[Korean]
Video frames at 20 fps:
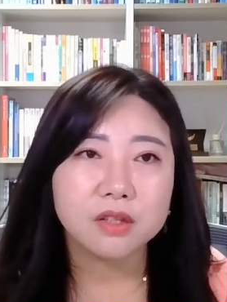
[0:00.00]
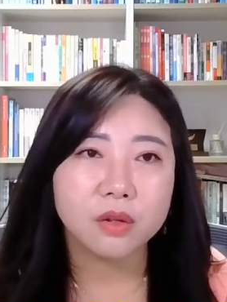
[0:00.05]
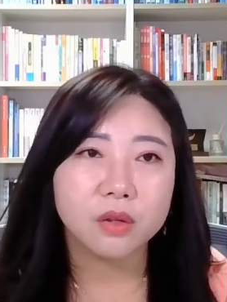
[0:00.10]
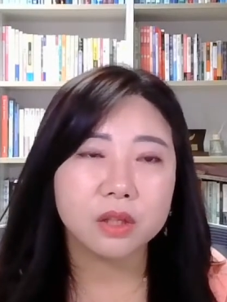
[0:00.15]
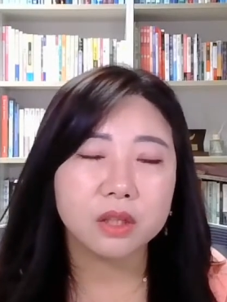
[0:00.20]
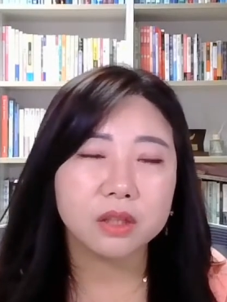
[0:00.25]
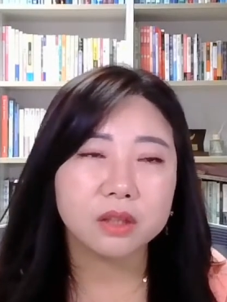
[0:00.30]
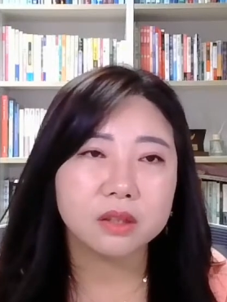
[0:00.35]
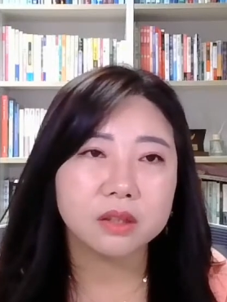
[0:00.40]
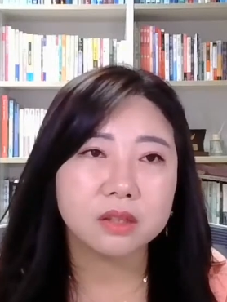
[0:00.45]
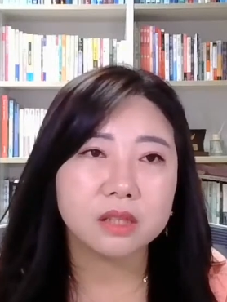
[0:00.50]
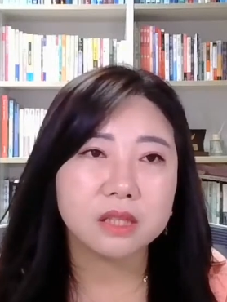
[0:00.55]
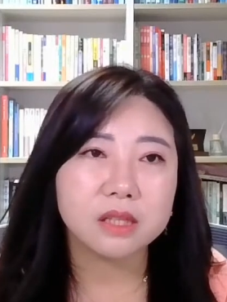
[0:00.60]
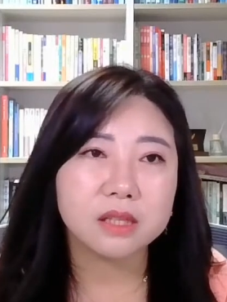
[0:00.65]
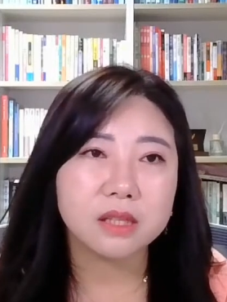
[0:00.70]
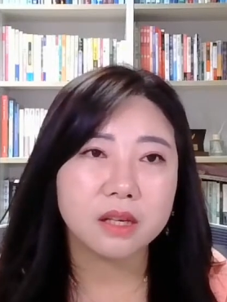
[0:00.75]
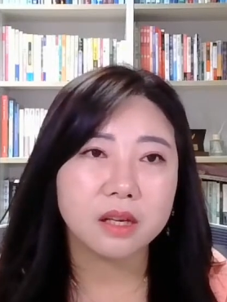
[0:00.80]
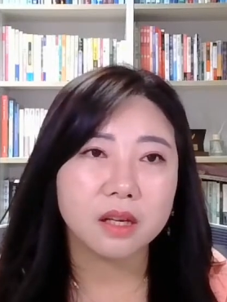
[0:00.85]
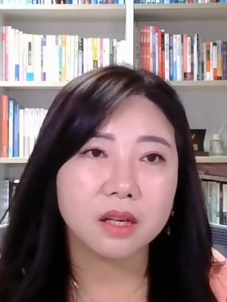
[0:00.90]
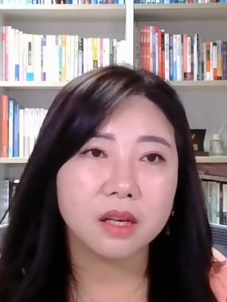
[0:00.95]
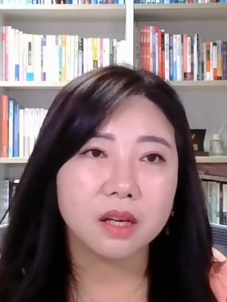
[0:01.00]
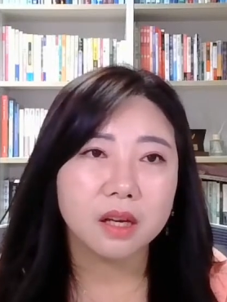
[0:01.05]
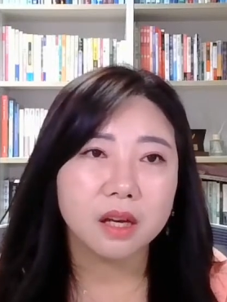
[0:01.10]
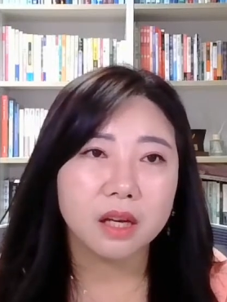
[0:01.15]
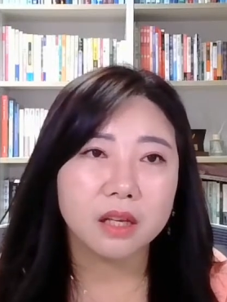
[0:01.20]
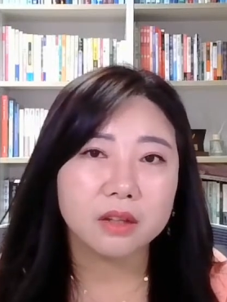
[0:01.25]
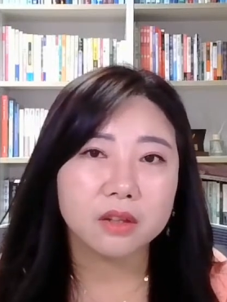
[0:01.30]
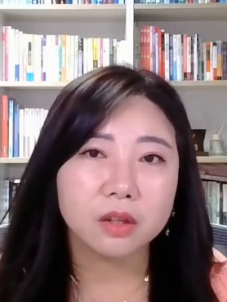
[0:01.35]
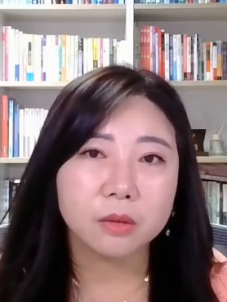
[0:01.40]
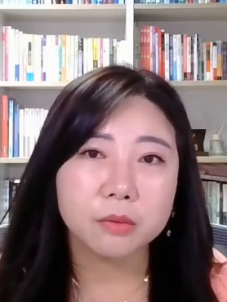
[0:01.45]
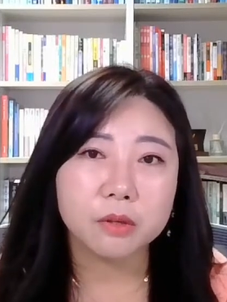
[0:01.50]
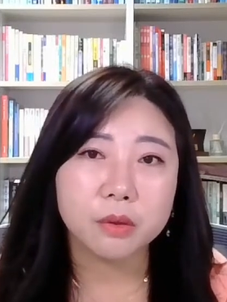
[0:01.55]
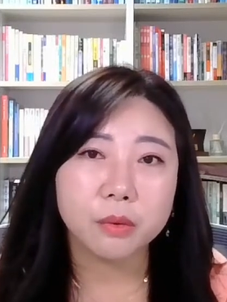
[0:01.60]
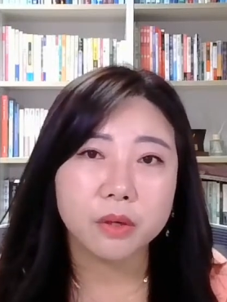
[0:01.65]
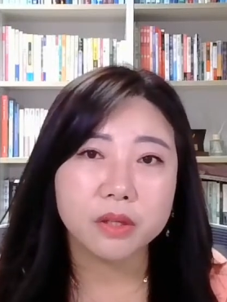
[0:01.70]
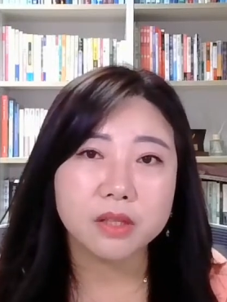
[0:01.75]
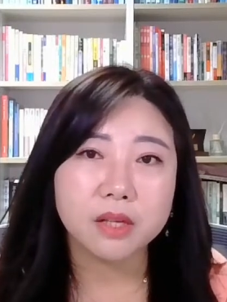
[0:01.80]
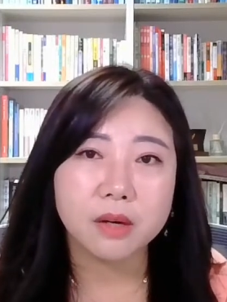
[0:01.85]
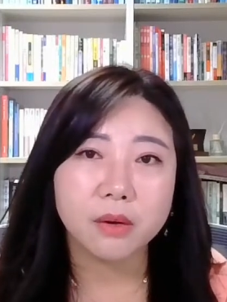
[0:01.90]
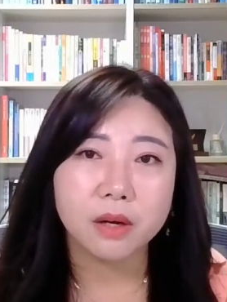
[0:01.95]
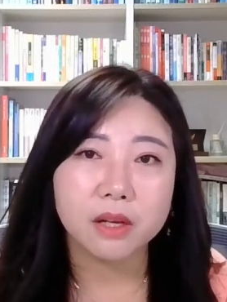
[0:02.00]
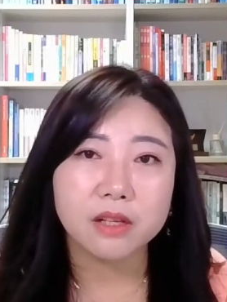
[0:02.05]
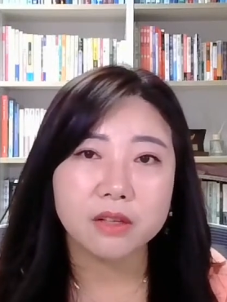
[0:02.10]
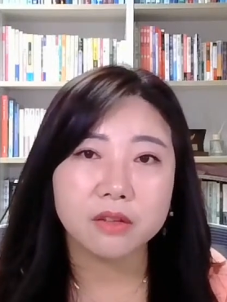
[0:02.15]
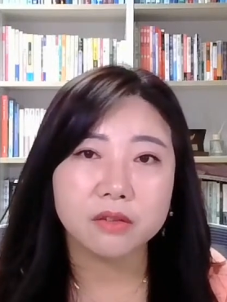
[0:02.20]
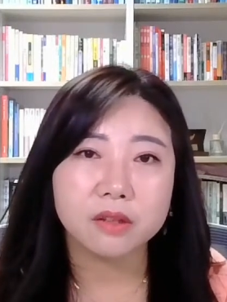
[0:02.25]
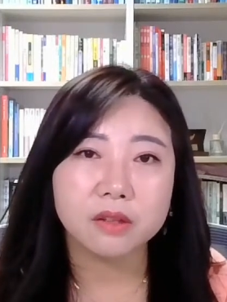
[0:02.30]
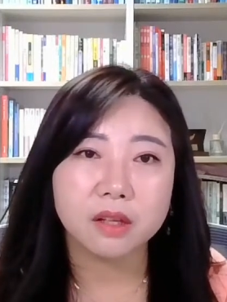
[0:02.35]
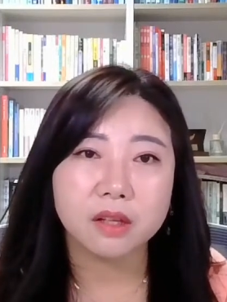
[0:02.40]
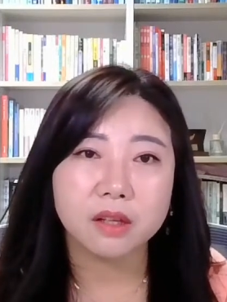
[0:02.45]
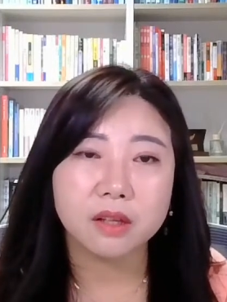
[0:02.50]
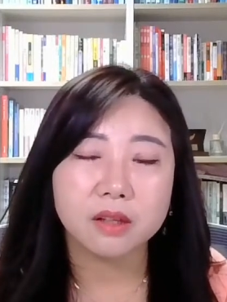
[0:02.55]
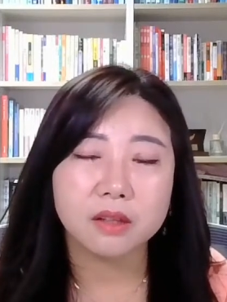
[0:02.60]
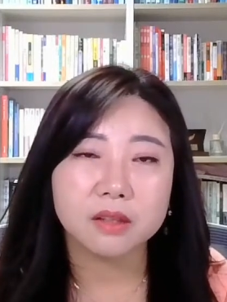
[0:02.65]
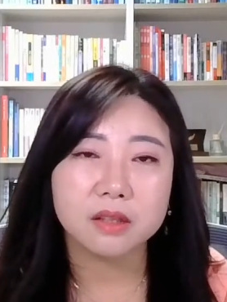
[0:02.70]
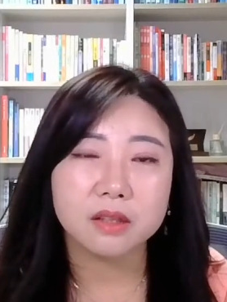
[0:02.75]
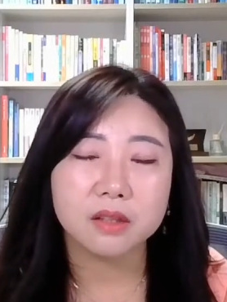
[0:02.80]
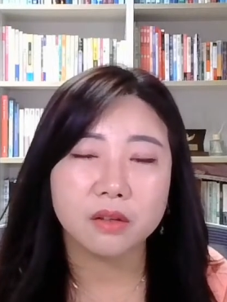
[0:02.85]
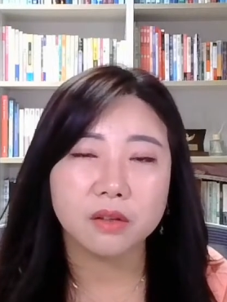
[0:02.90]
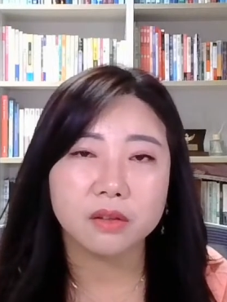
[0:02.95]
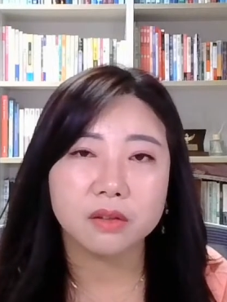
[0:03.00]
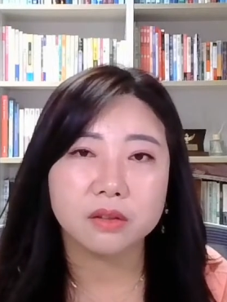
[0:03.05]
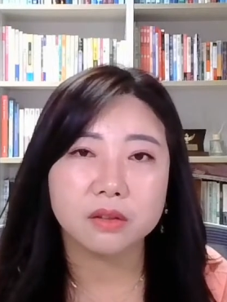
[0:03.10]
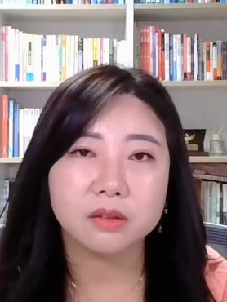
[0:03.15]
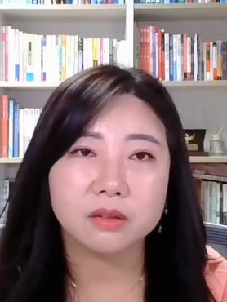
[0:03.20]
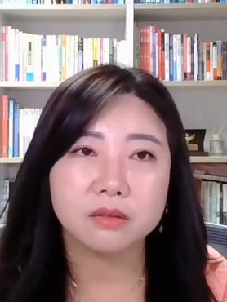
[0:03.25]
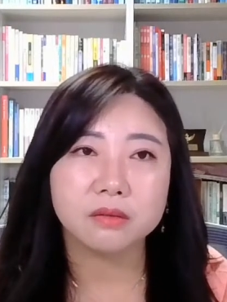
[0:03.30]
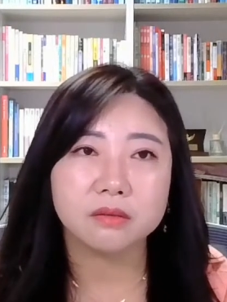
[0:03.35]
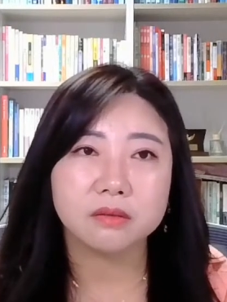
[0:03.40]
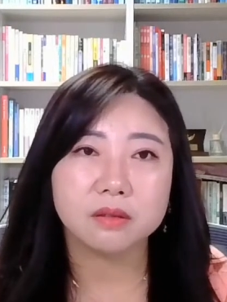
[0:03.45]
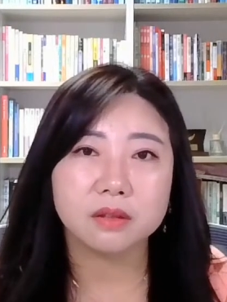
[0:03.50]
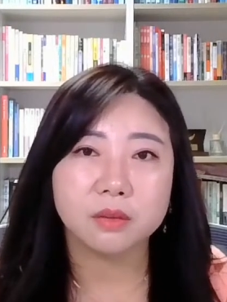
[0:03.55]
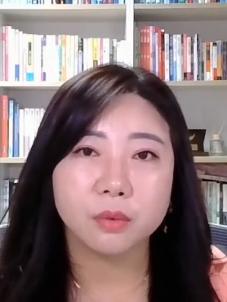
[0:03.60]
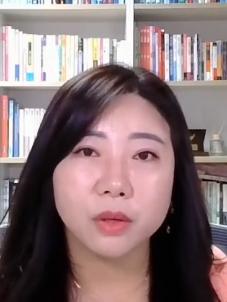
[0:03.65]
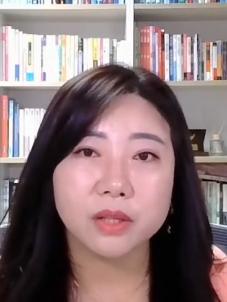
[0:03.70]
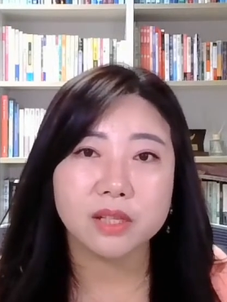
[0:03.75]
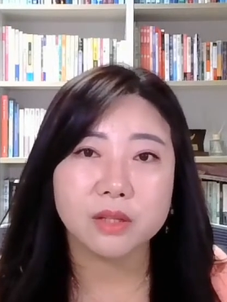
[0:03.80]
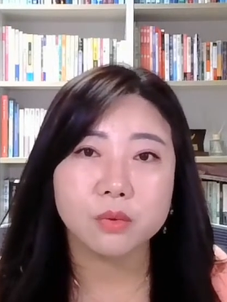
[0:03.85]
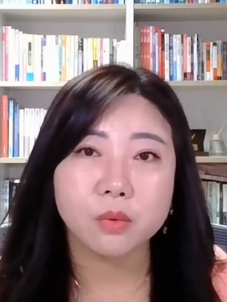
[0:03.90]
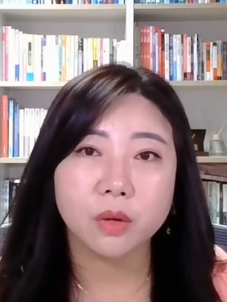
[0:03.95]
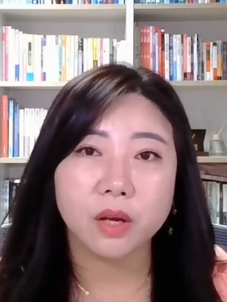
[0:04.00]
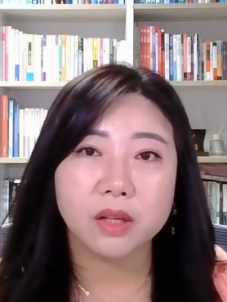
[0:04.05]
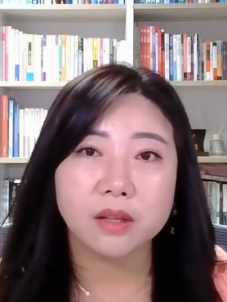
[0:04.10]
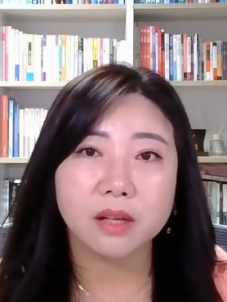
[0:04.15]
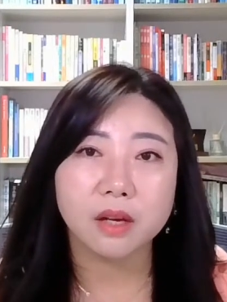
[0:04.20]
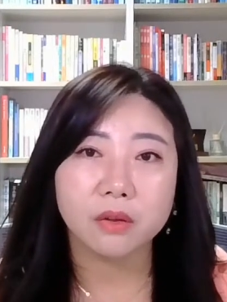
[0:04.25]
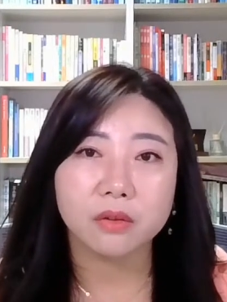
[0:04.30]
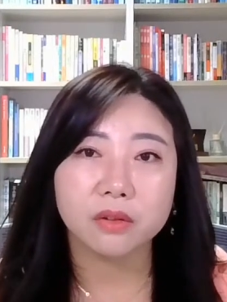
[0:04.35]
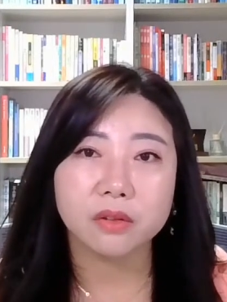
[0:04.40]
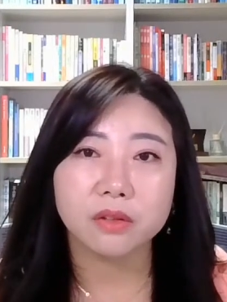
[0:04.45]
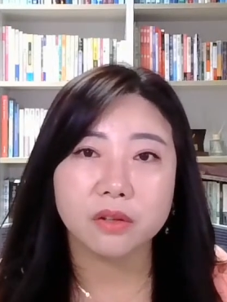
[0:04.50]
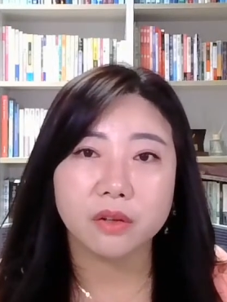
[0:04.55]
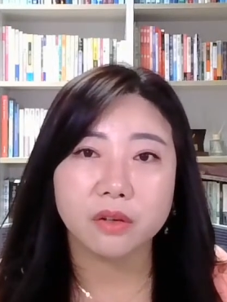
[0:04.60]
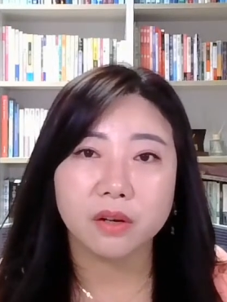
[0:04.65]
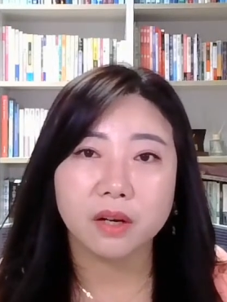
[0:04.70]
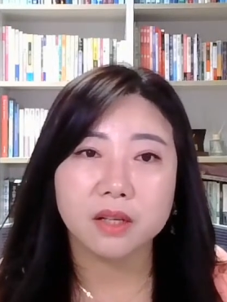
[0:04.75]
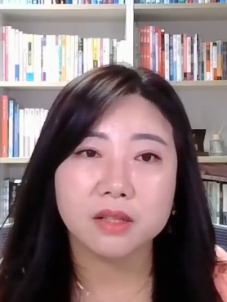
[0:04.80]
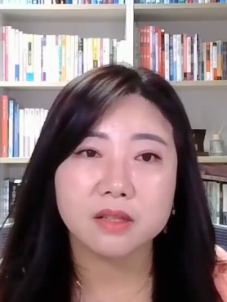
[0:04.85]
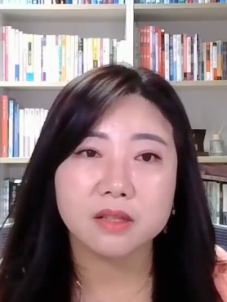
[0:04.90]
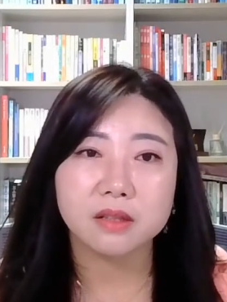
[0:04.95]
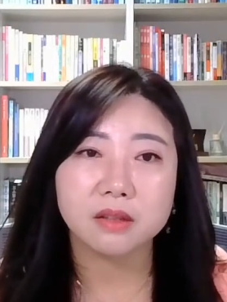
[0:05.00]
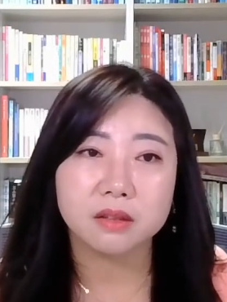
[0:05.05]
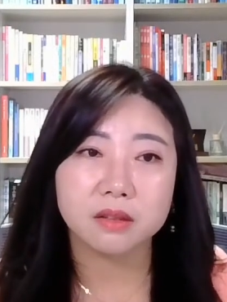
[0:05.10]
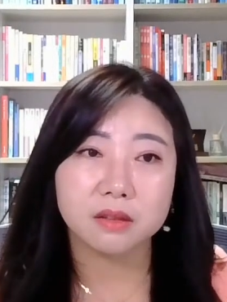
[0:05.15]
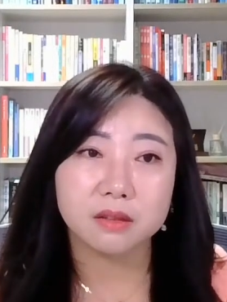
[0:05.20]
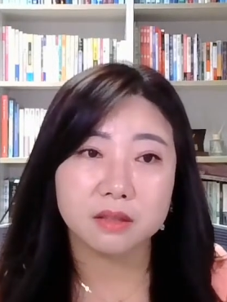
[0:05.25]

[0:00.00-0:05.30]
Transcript: 저희는 이제 애터미 회사 관련된 이런 그 회사 소개나 어떤 여러 가지